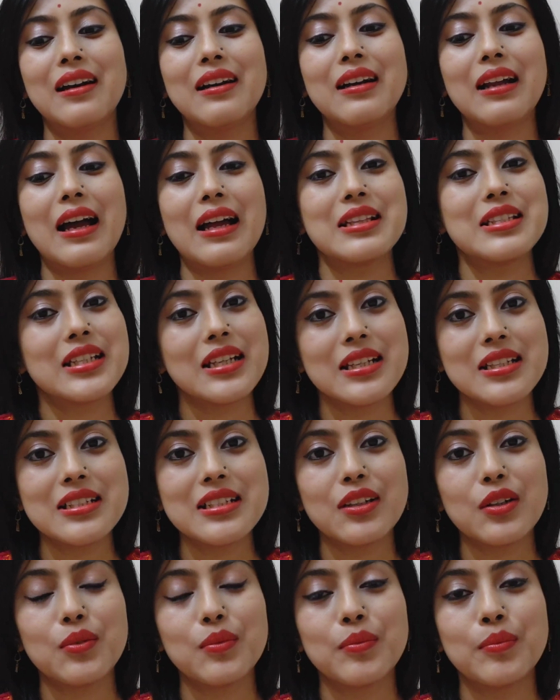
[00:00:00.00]
আর আজকে
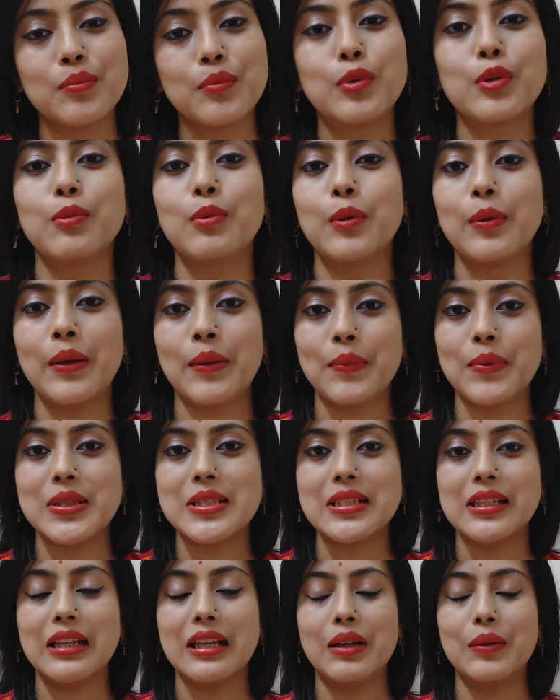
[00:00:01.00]
যেটা বলবো
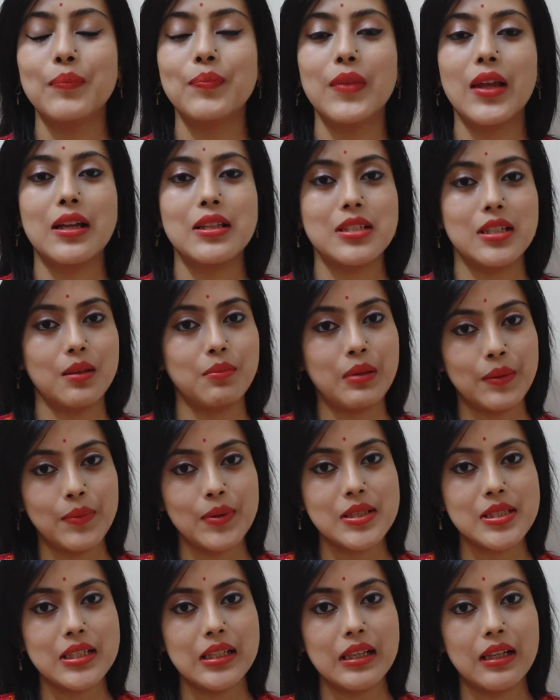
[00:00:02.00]
ভেবেছিলাম আজকে
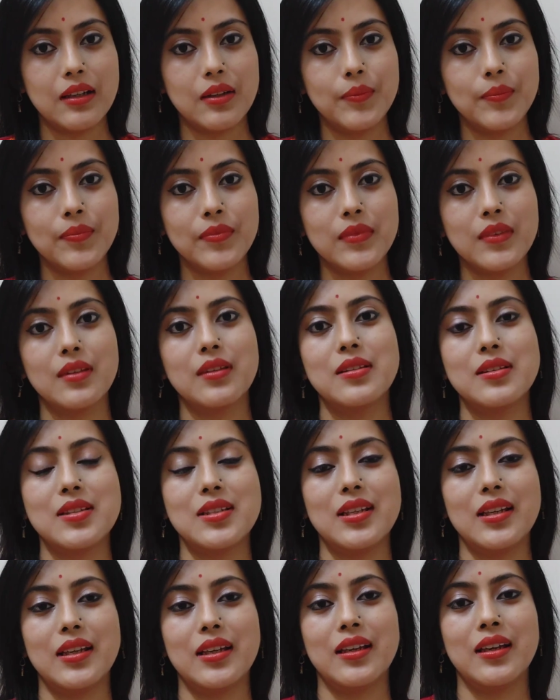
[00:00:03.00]
ভেবেছিলাম
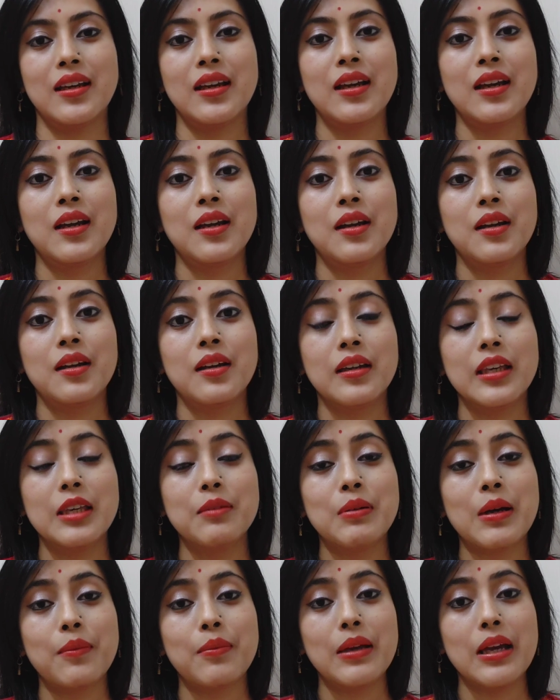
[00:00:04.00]
যে
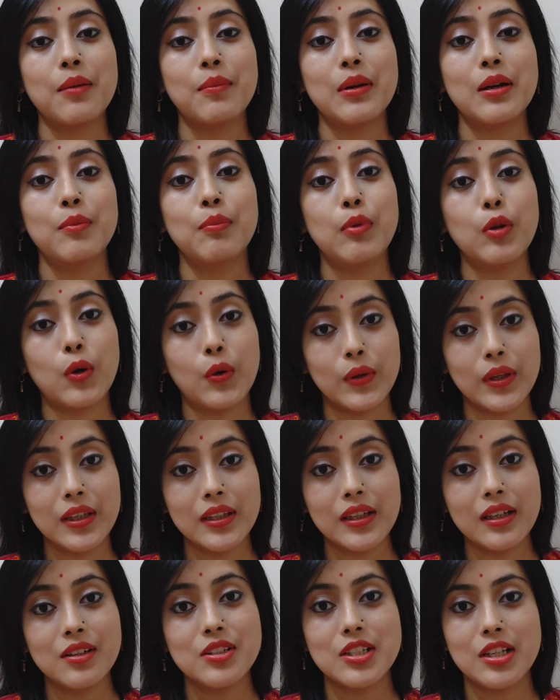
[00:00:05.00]
কিভাবে আমার
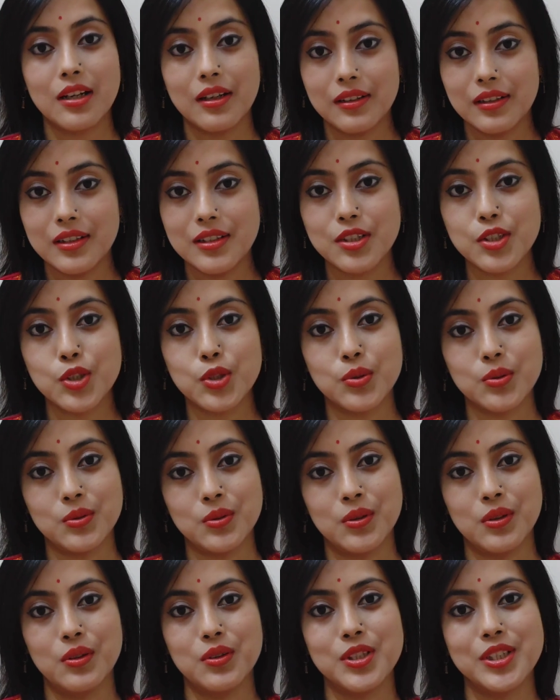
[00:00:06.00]
ব্লগিংয়ের জার্নিটা
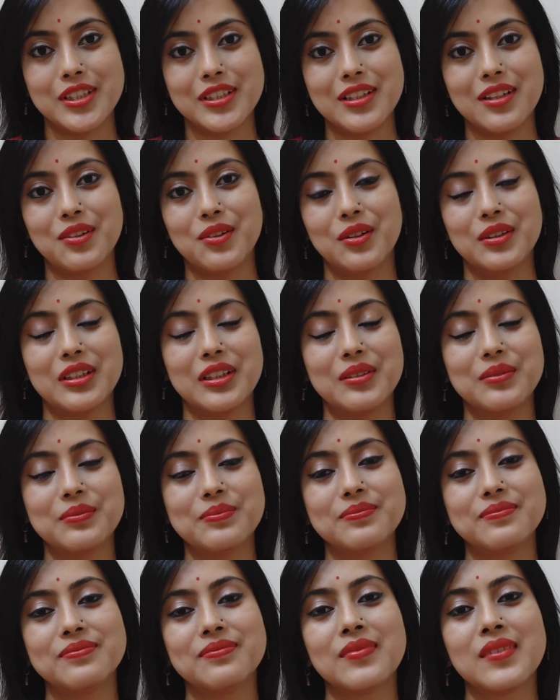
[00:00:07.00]
শুরু হলো সেটার কথা
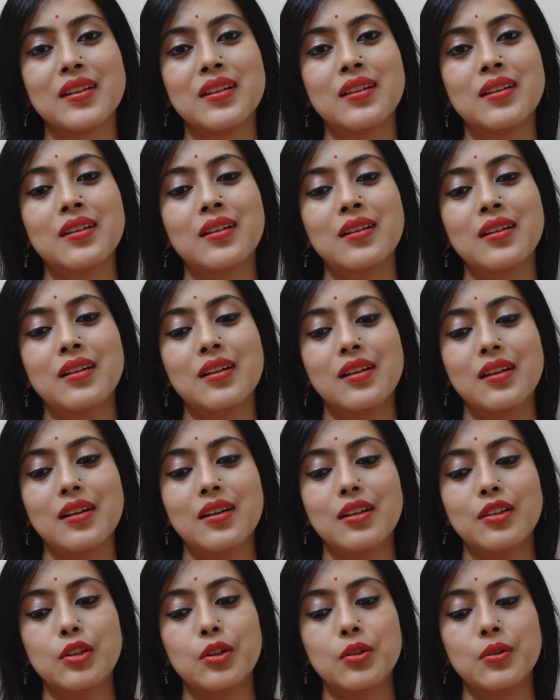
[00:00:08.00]

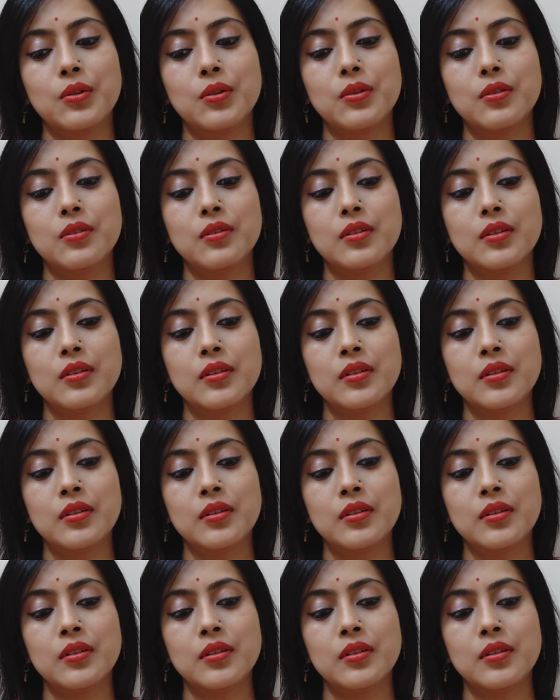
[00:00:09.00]
তখন